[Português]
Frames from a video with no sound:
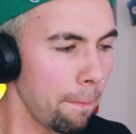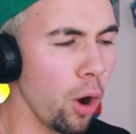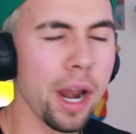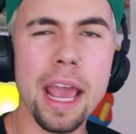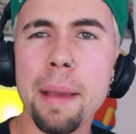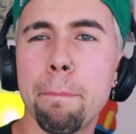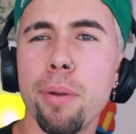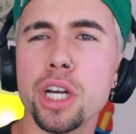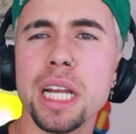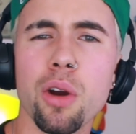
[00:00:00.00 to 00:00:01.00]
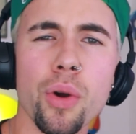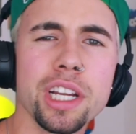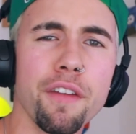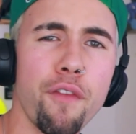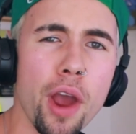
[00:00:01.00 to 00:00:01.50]
Porém, Poxa
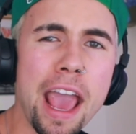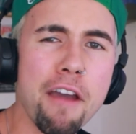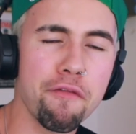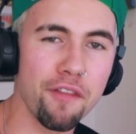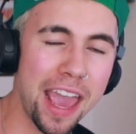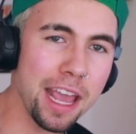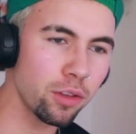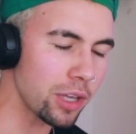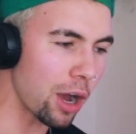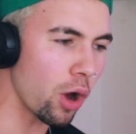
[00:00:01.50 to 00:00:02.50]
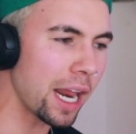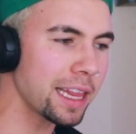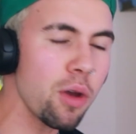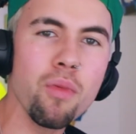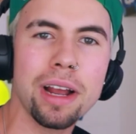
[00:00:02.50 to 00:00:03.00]
Crush foi refeito e agora
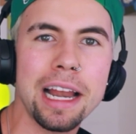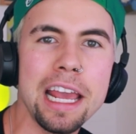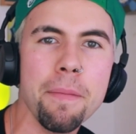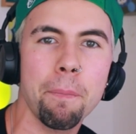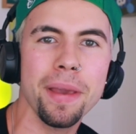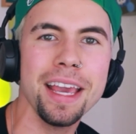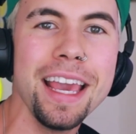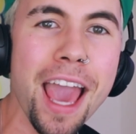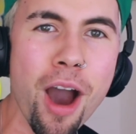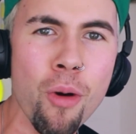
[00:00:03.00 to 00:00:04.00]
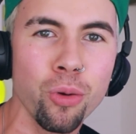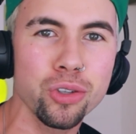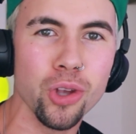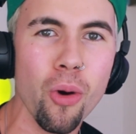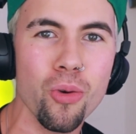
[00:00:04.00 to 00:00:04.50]
tem um clipe. E eu
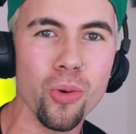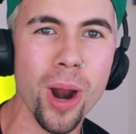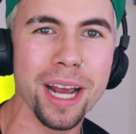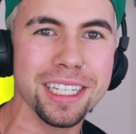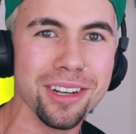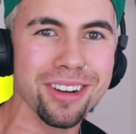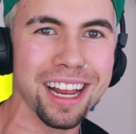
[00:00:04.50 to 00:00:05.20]
sou o crush do